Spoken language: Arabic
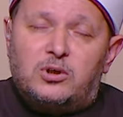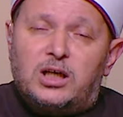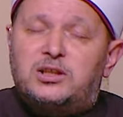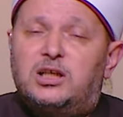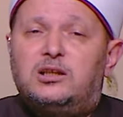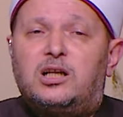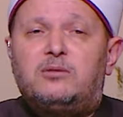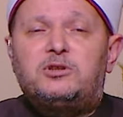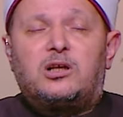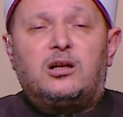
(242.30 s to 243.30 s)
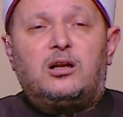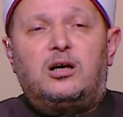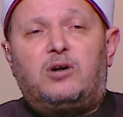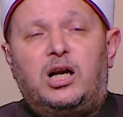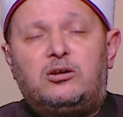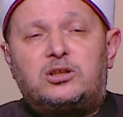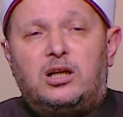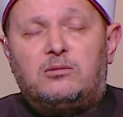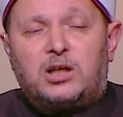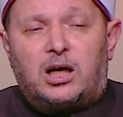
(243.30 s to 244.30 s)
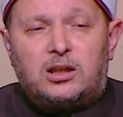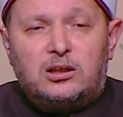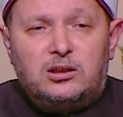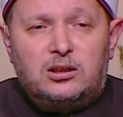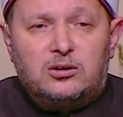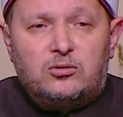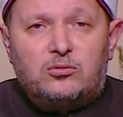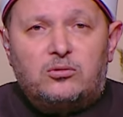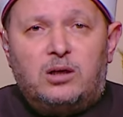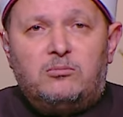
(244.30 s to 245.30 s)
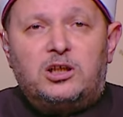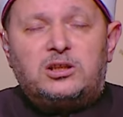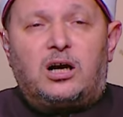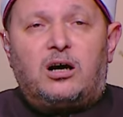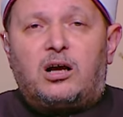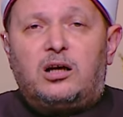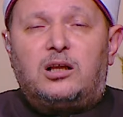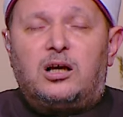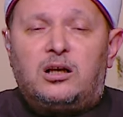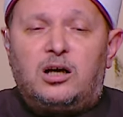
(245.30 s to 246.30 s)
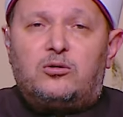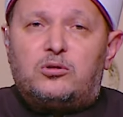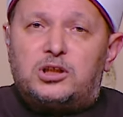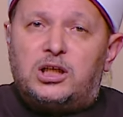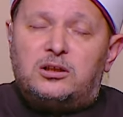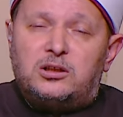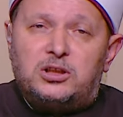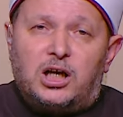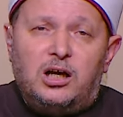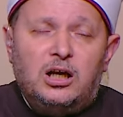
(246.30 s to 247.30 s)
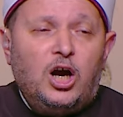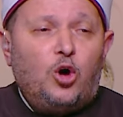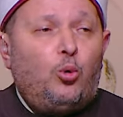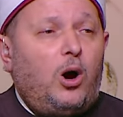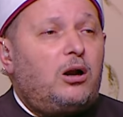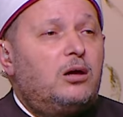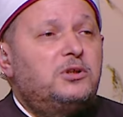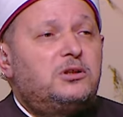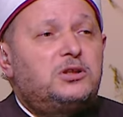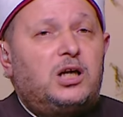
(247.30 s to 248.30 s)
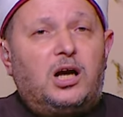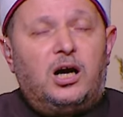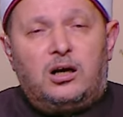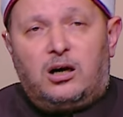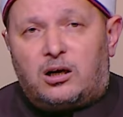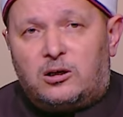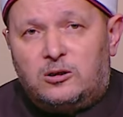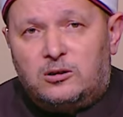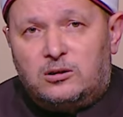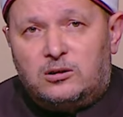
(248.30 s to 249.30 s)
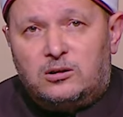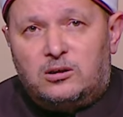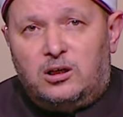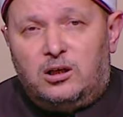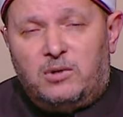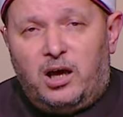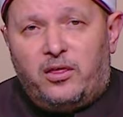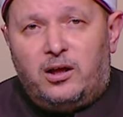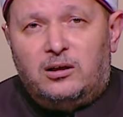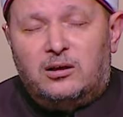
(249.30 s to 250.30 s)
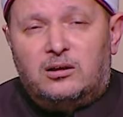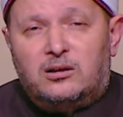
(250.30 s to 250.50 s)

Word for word: وكان سيدنا النبي صلى الله عليه وسلم من عادته انه لم اذا اراد ان يخرج الى اتجاه ور باتجاه اخر لماذا